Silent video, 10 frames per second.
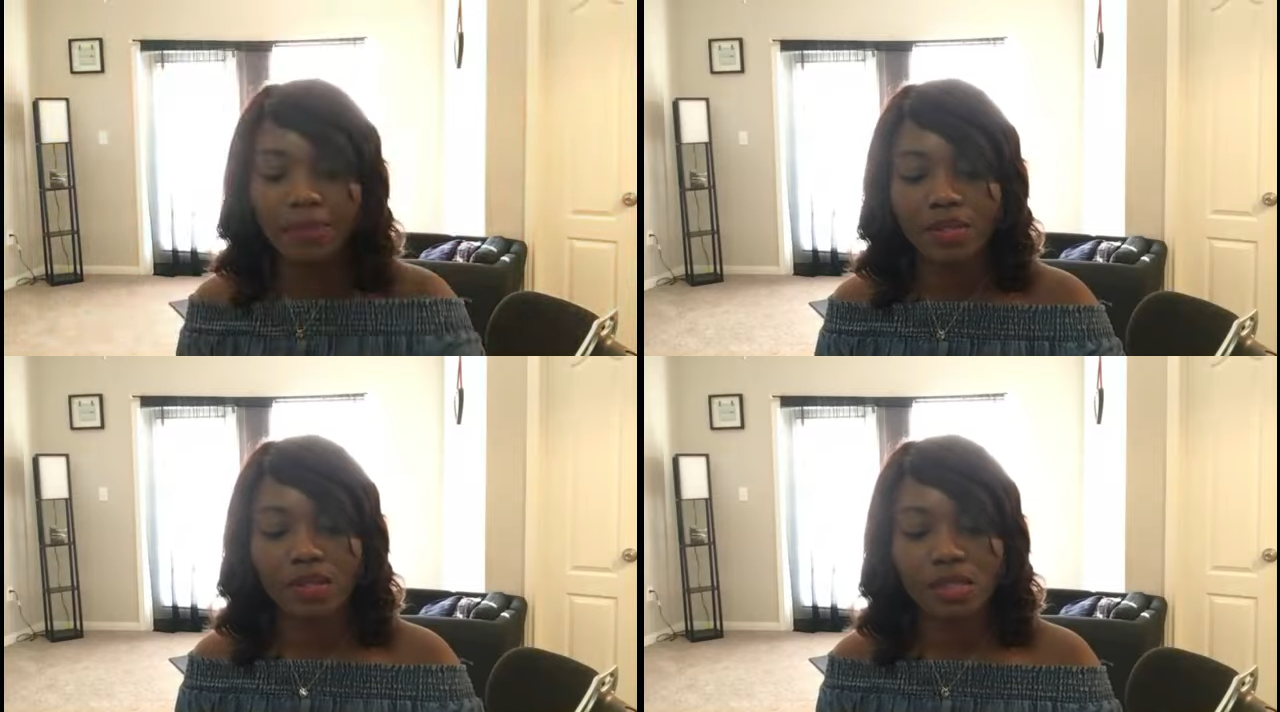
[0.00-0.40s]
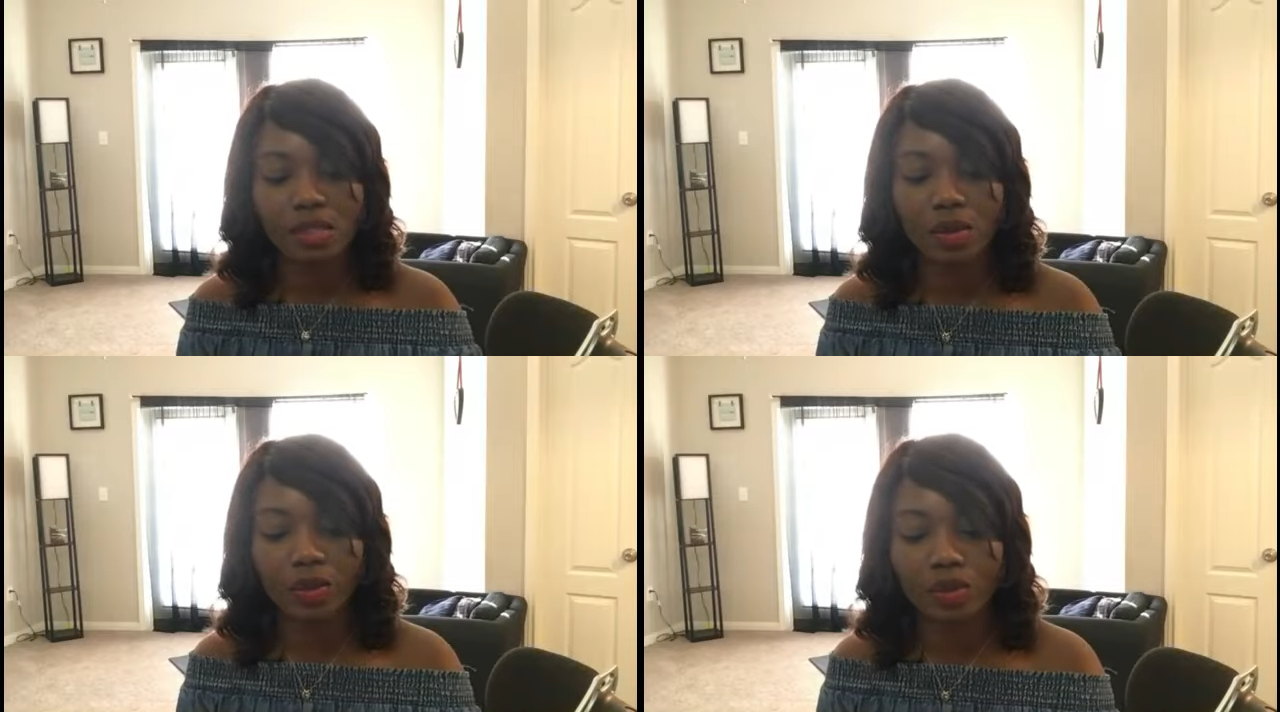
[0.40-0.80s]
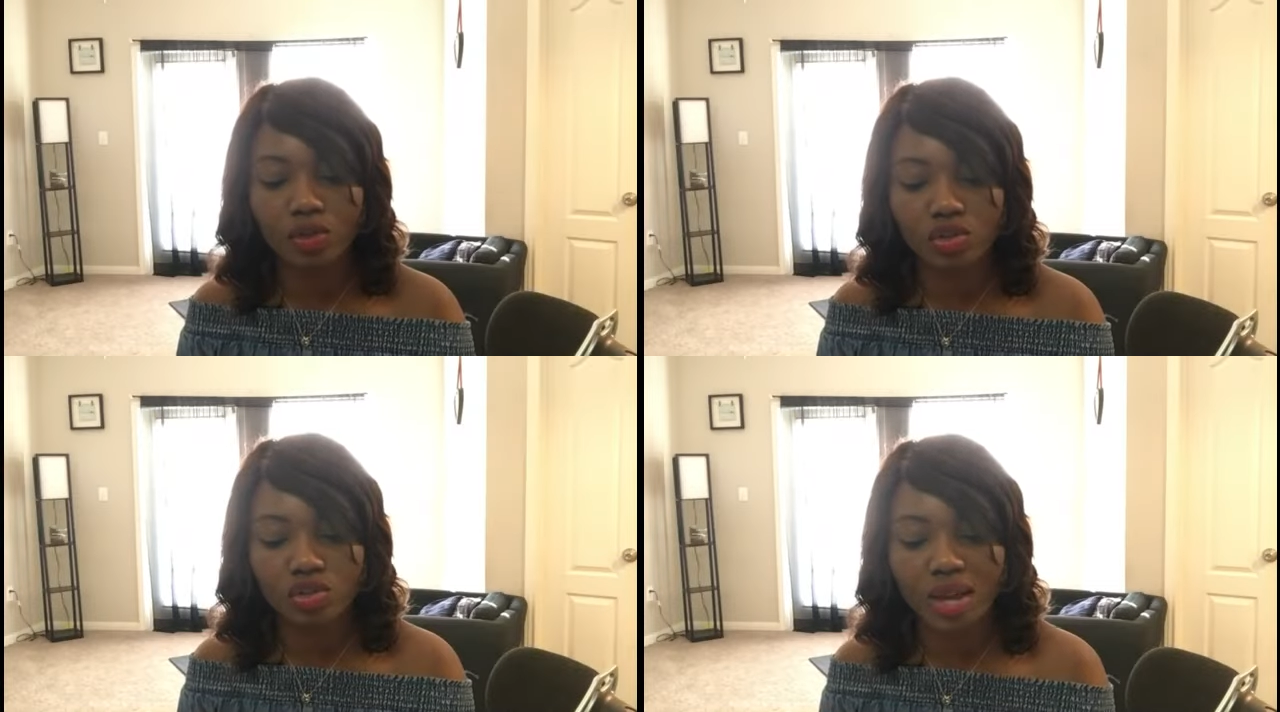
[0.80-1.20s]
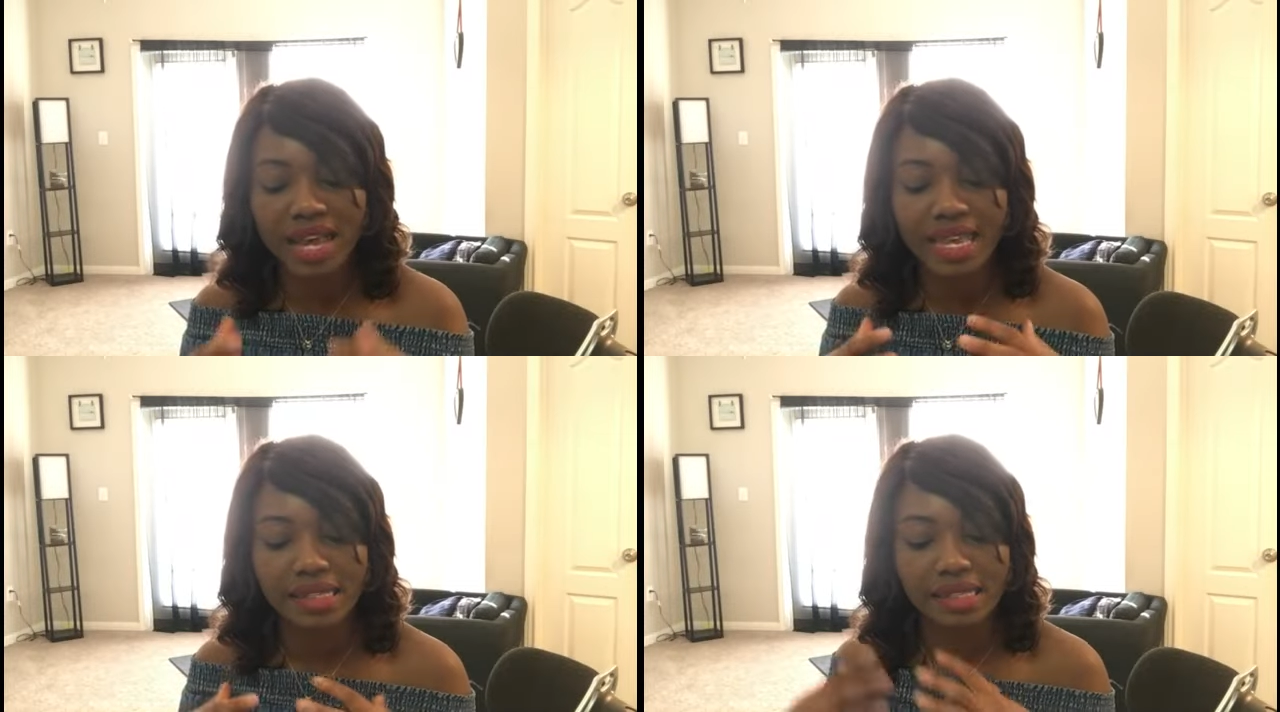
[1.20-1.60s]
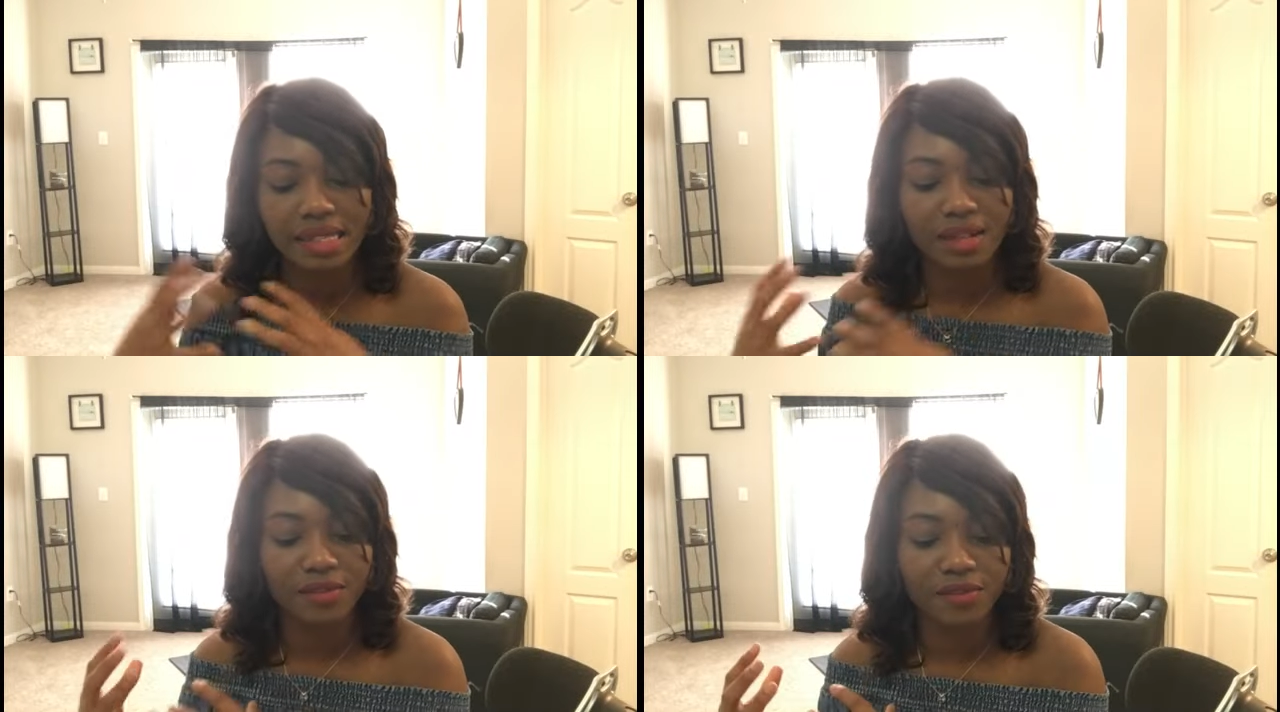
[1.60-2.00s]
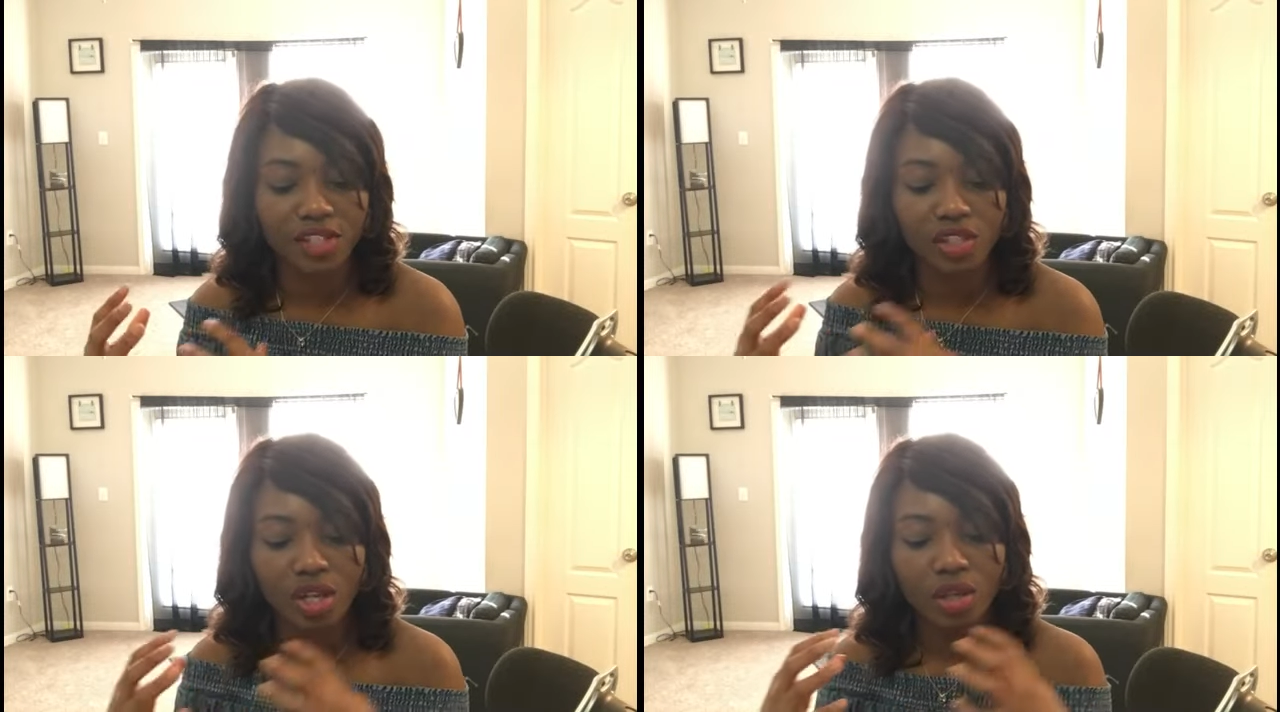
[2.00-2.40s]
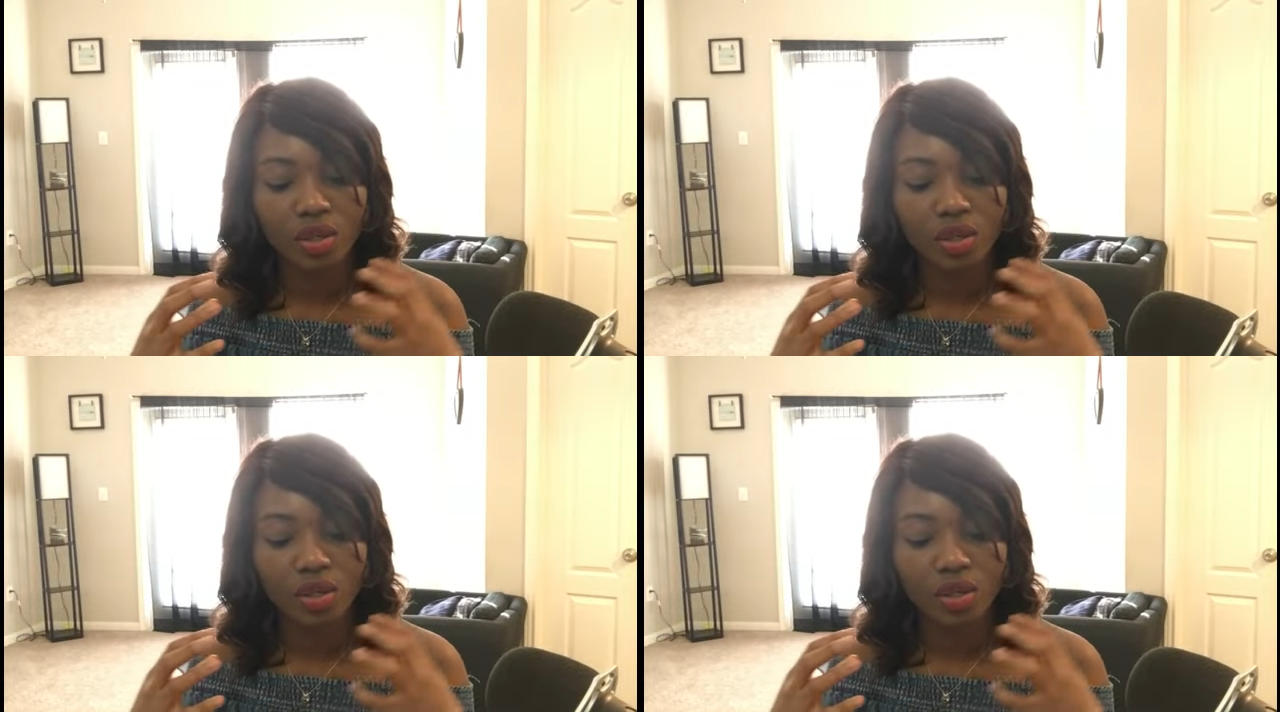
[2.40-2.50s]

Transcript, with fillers: personnes diront que ce choix est selfish,